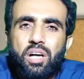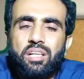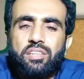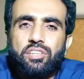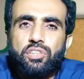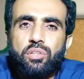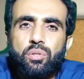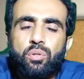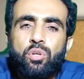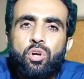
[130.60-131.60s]
नीचे
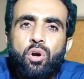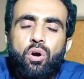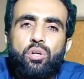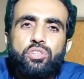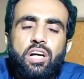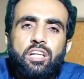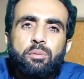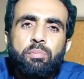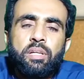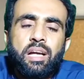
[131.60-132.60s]
हो और साथ
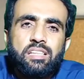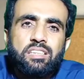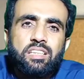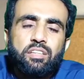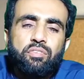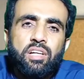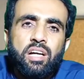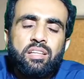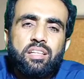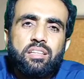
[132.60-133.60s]
में ऐसी
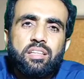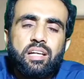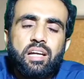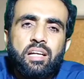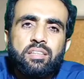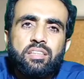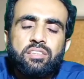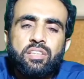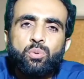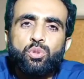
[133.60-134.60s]
अद्वियात देते हैं
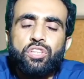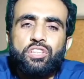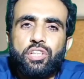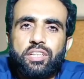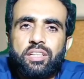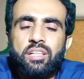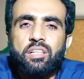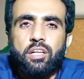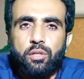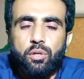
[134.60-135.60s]
जिससे उसके झटके
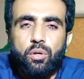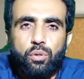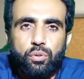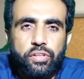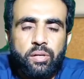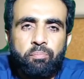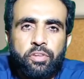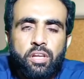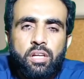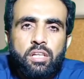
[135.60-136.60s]
कंट्रोल हो जाएं
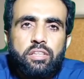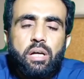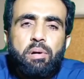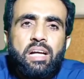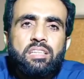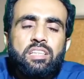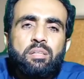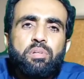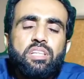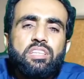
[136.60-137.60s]
जब ऐसे
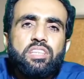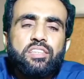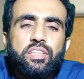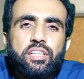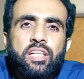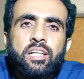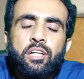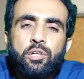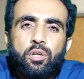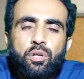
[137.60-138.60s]
मरीज़ के झटके
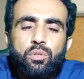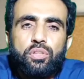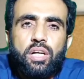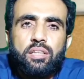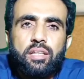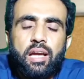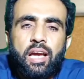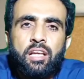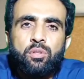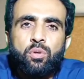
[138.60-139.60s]
कंट्रोल हो जाते
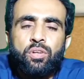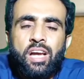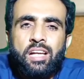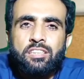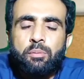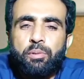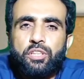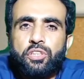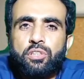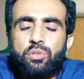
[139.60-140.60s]
हैं तो ऐसे
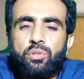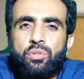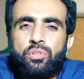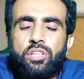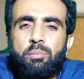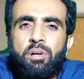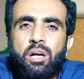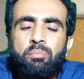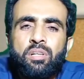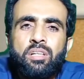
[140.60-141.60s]
पेशेंट को जब
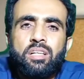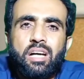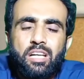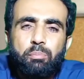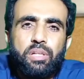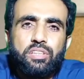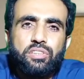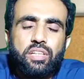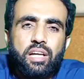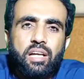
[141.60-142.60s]
हम घर
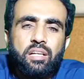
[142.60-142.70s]
भेजते हैं